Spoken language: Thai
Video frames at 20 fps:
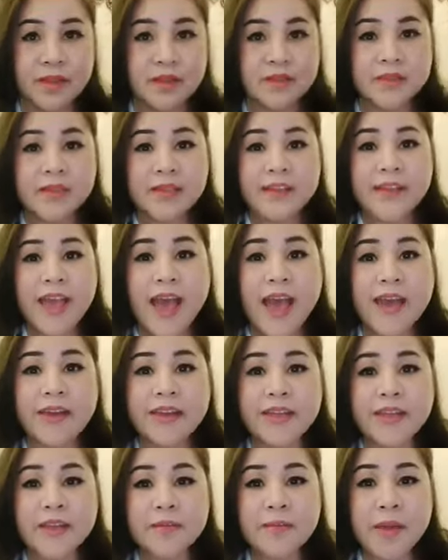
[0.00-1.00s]
สัญญาณ
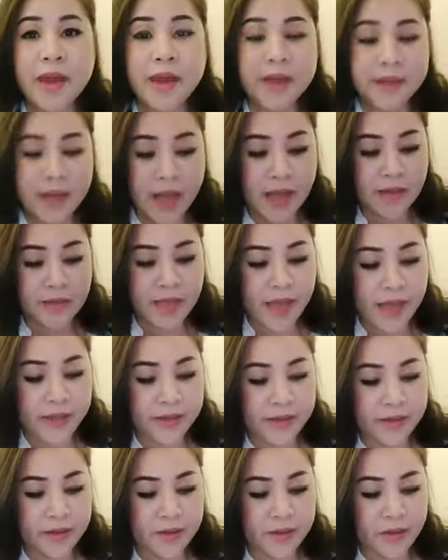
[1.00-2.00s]
ดีไหมทักทาย
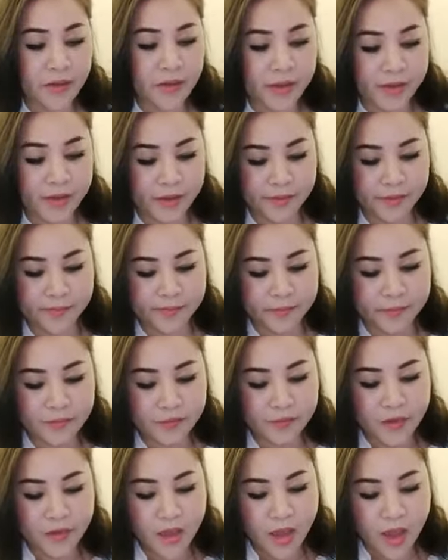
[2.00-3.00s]
กันหน่อย
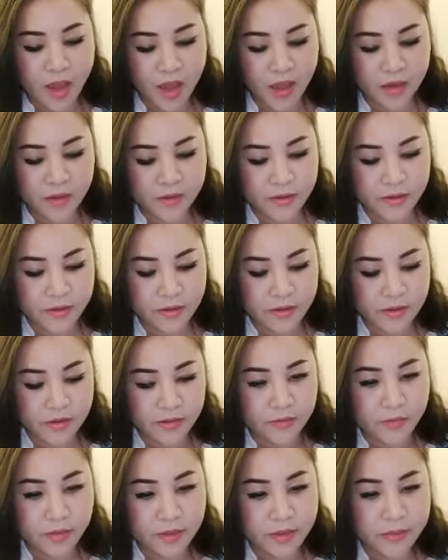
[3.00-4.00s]
อ่ะ
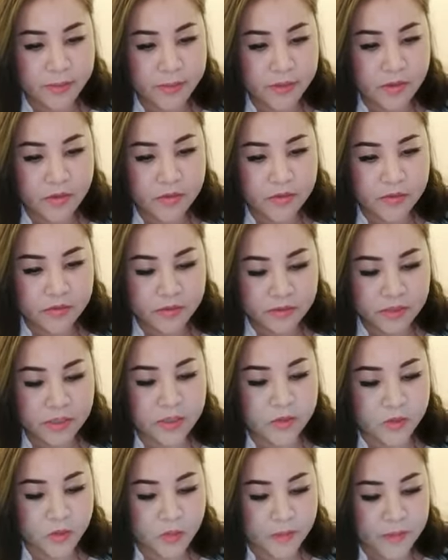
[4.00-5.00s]
วันนี้มันก็สี่
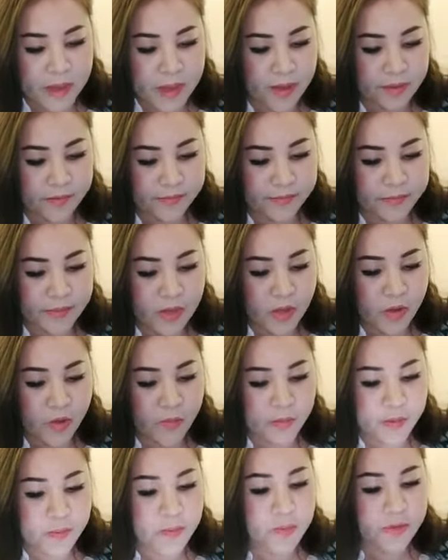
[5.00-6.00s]
ทุ่มแล้วเรา
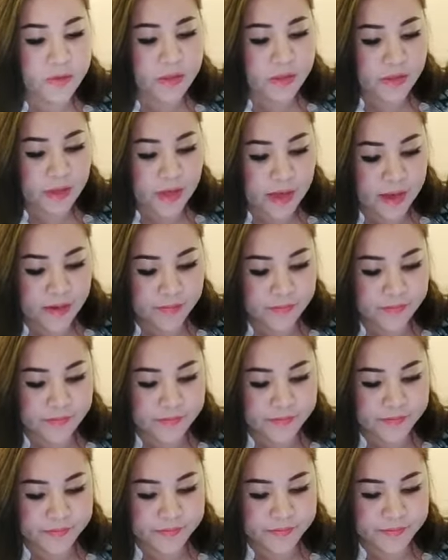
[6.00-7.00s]
ไม่พูดเยอะละ
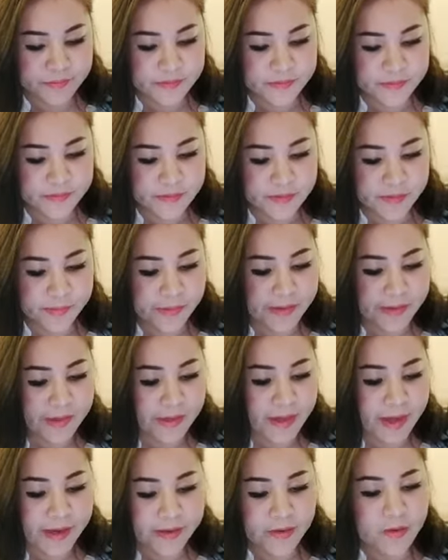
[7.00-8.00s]
จะเป็นยั
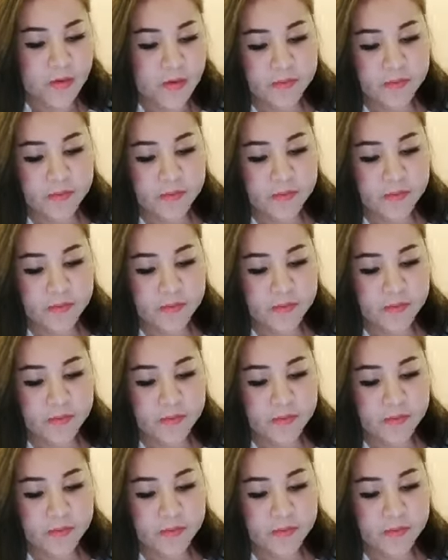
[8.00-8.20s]
งไงก็